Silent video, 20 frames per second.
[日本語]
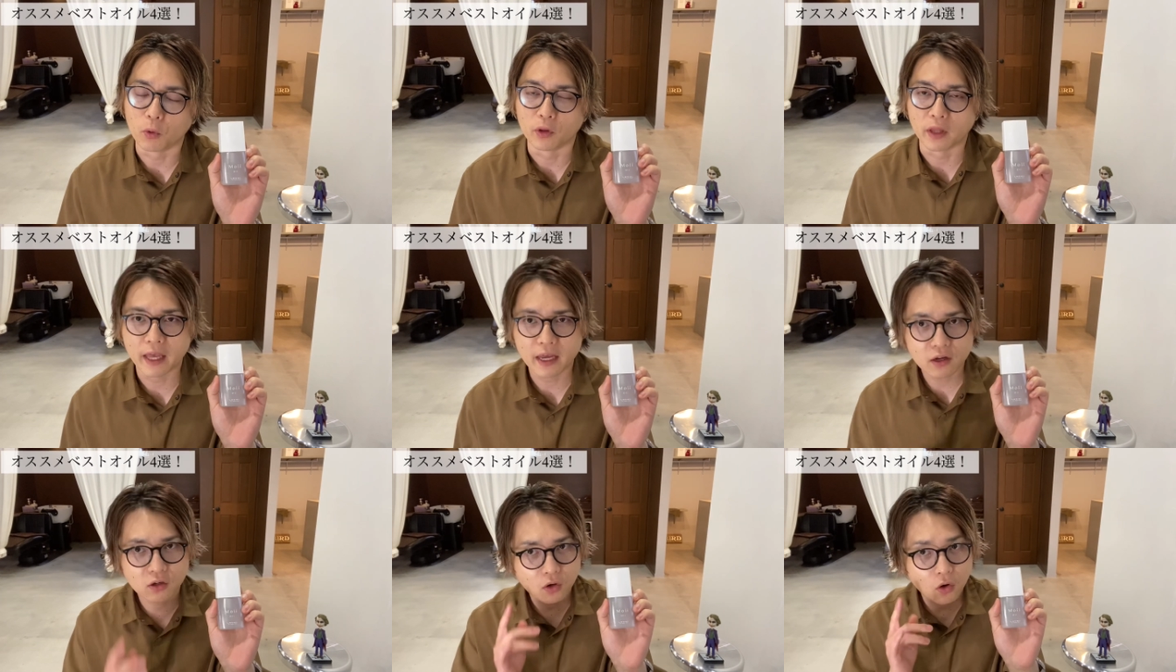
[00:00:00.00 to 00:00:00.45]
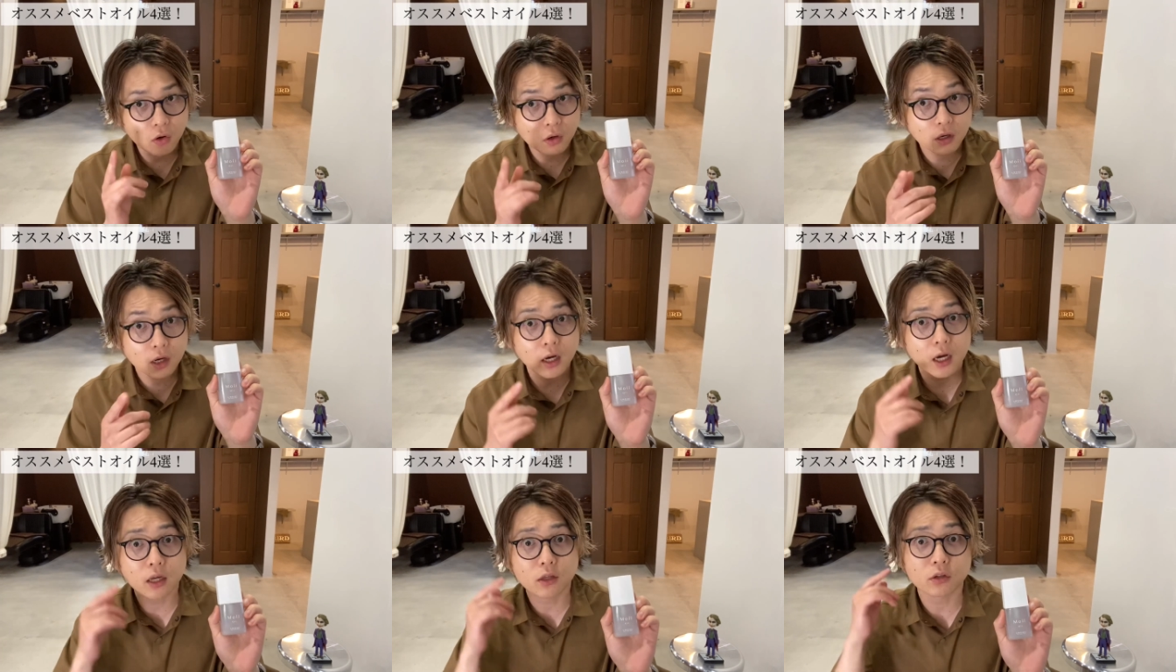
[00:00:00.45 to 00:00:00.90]
もう根っこ
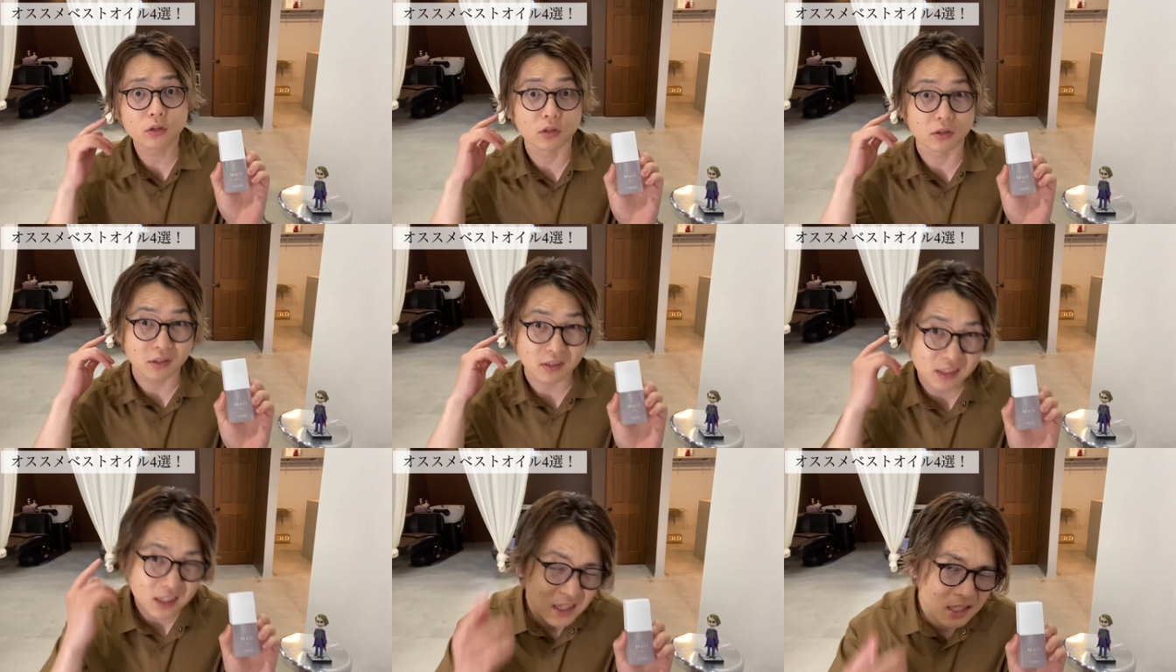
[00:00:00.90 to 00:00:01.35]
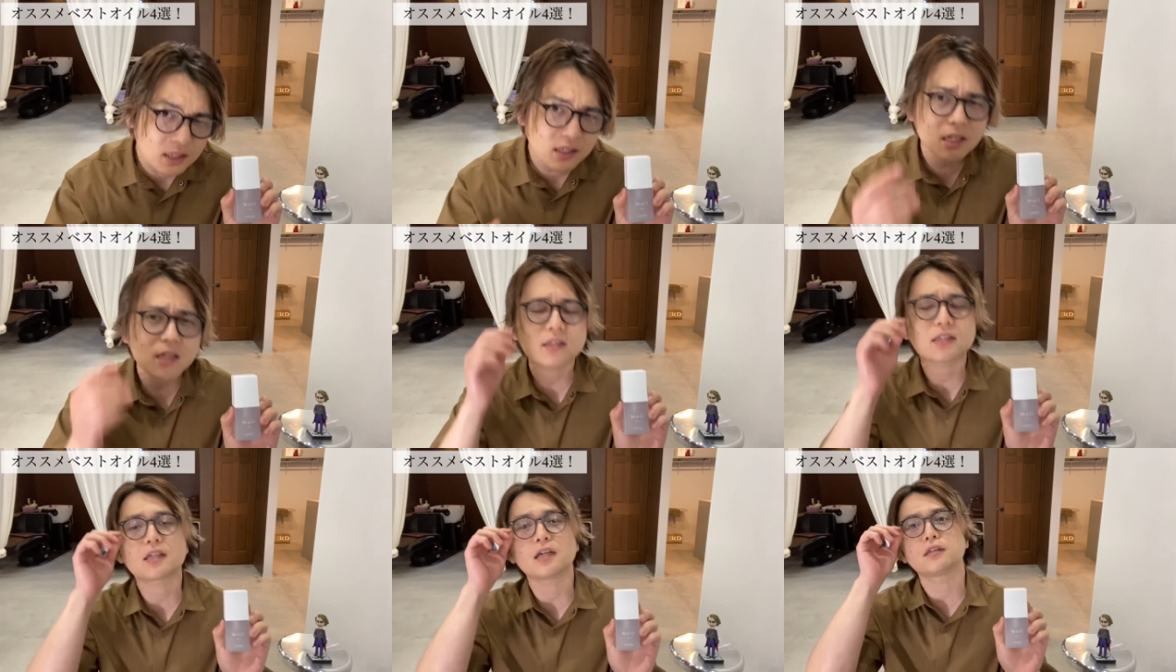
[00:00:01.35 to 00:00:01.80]
系の人絶
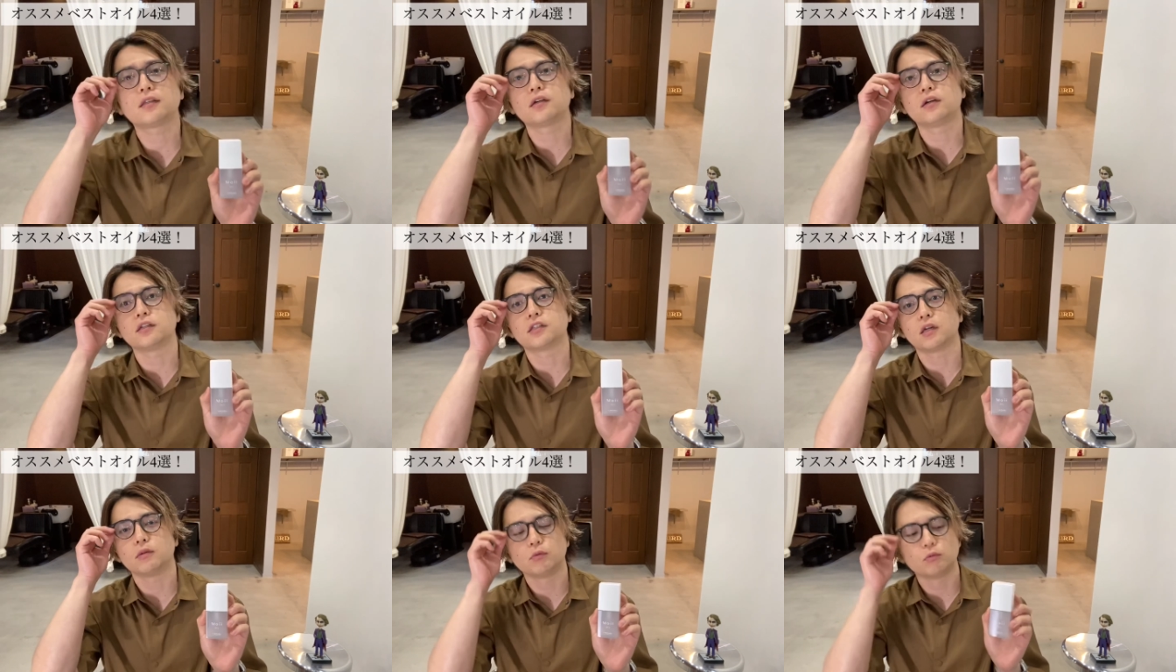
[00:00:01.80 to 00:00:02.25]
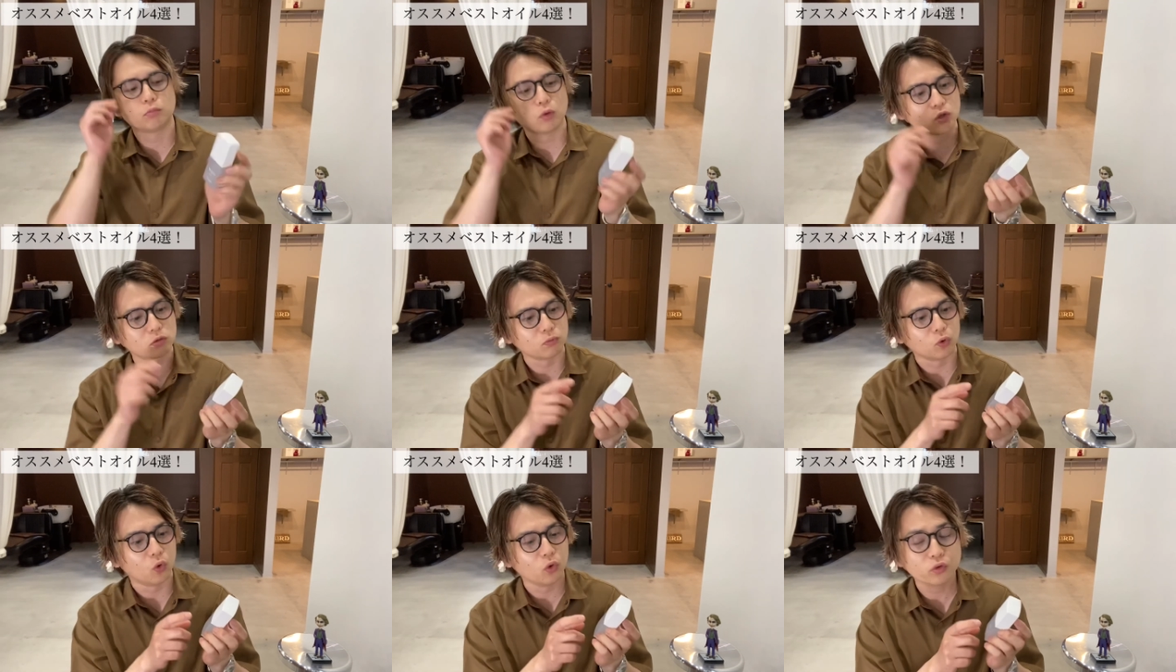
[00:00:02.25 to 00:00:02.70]
対使ってください。もう
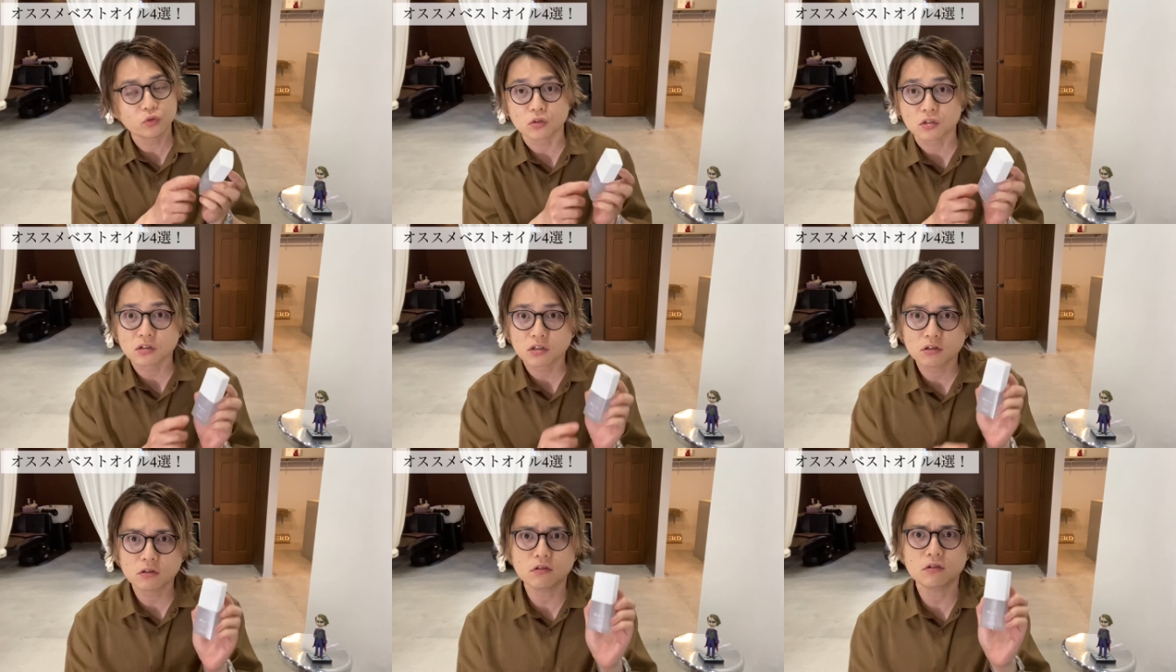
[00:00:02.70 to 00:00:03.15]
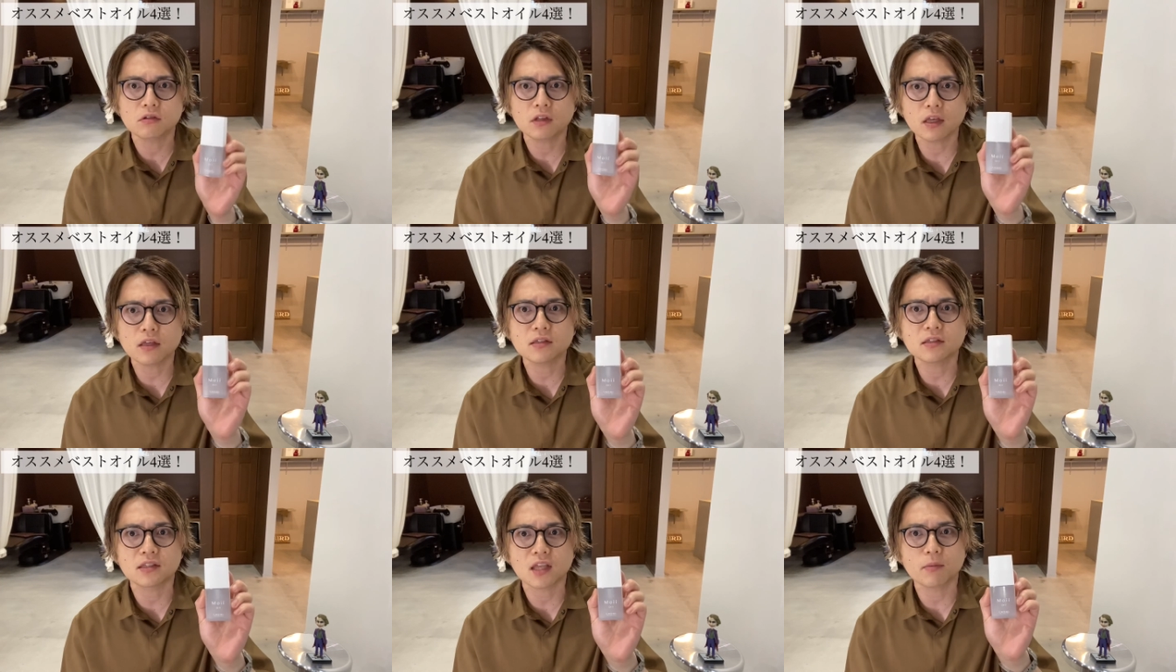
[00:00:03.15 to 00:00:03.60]
僕も本当数
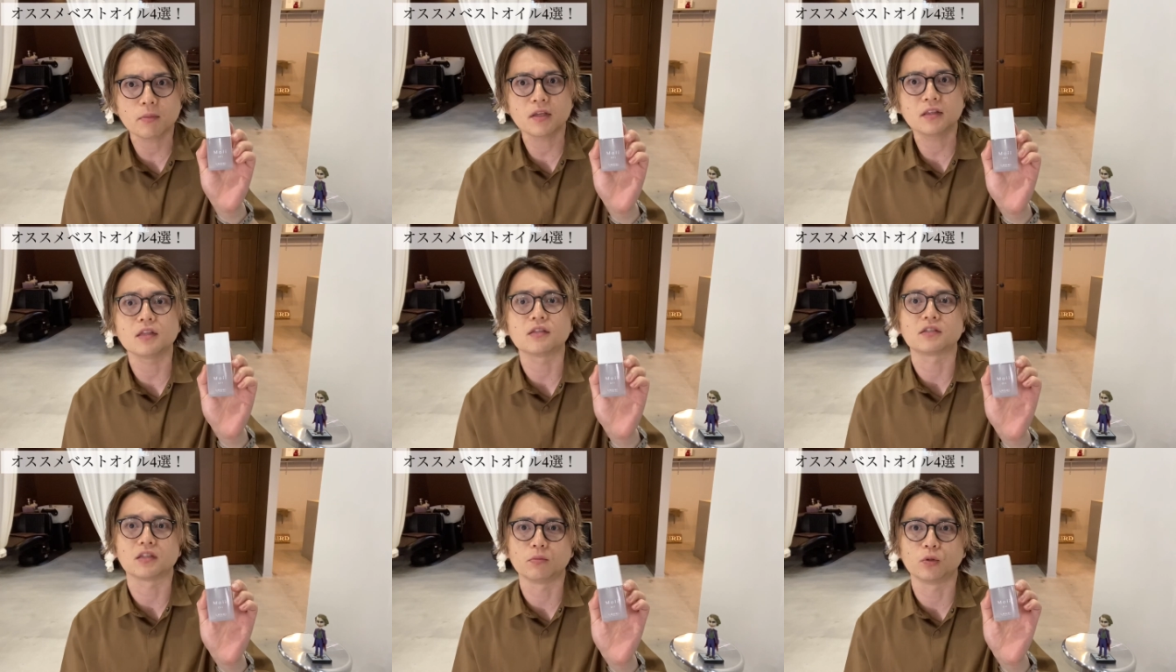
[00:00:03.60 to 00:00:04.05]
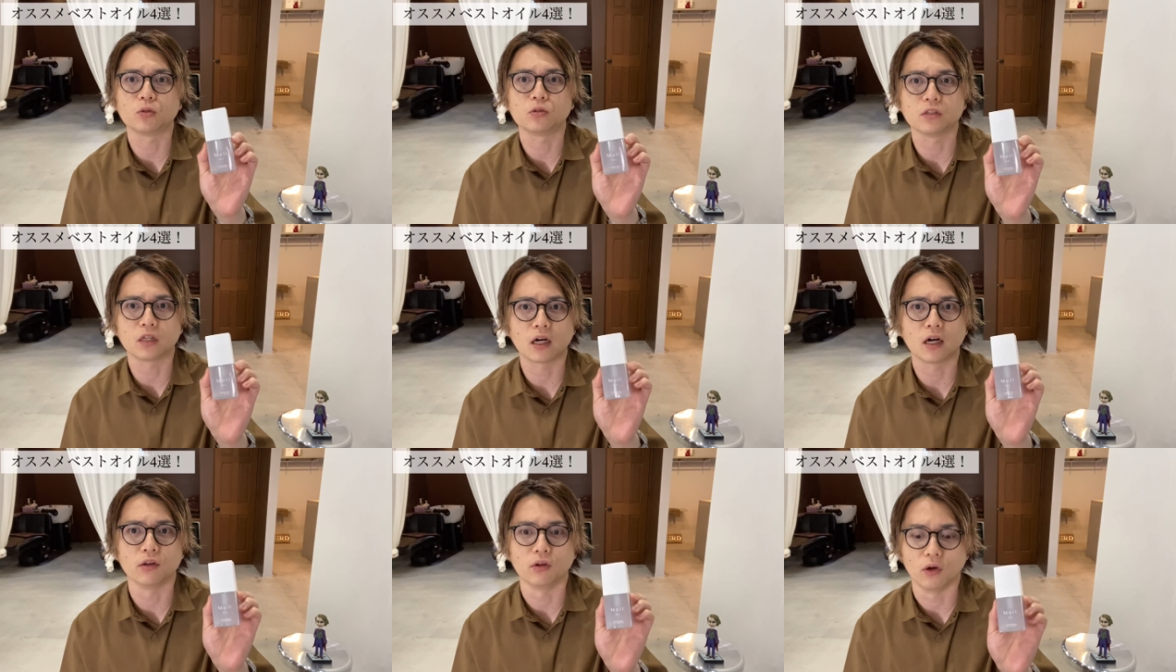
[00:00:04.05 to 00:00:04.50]
年スタメンですね、僕
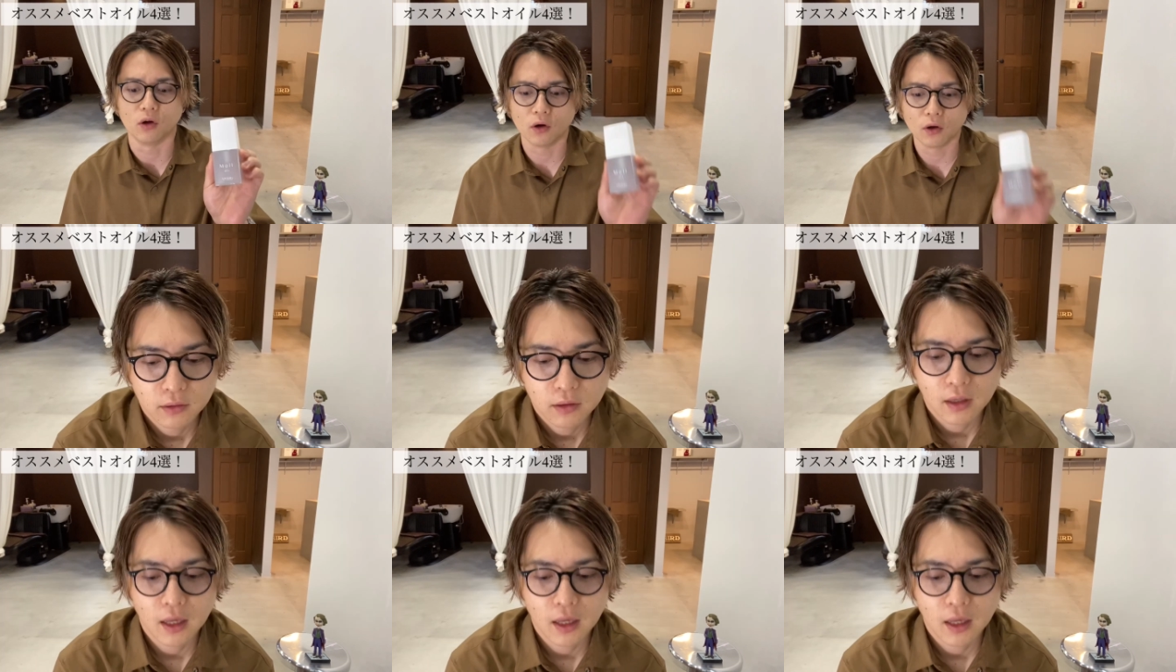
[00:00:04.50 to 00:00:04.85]
の中の。